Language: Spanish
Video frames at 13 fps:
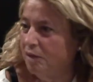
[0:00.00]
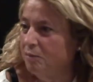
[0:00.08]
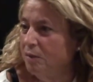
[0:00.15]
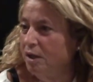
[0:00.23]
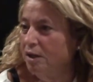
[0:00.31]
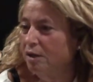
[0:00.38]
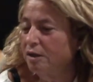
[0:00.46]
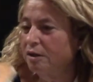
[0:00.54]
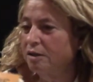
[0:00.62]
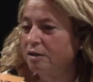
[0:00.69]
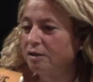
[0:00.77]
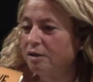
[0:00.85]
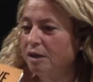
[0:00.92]
¿Te acuerdas de
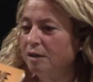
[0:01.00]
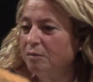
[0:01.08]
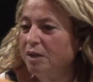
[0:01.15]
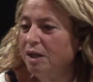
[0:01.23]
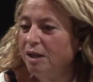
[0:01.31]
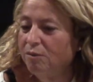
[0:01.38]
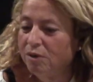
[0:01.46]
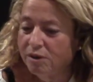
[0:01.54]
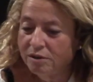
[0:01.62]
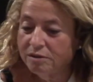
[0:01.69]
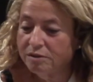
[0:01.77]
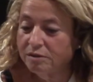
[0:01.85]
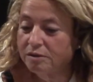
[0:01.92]
eso? Es mi libro. ¿Tu
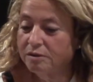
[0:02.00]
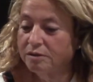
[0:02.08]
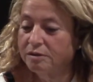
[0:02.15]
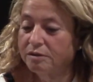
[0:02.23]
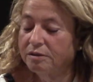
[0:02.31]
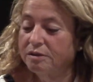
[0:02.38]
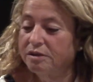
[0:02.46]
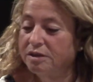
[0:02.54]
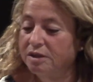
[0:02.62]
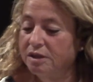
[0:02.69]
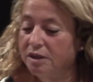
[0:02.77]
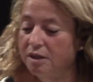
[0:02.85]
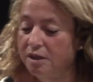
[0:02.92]
libro?
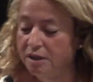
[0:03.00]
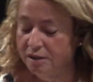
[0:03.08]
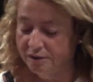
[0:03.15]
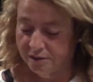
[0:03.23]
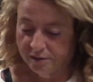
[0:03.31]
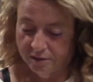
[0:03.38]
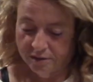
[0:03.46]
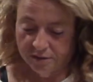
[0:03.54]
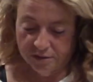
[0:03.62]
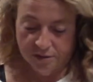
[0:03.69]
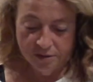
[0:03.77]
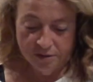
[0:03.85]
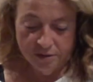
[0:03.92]
Sí.
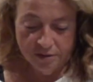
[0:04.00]
¿Eh?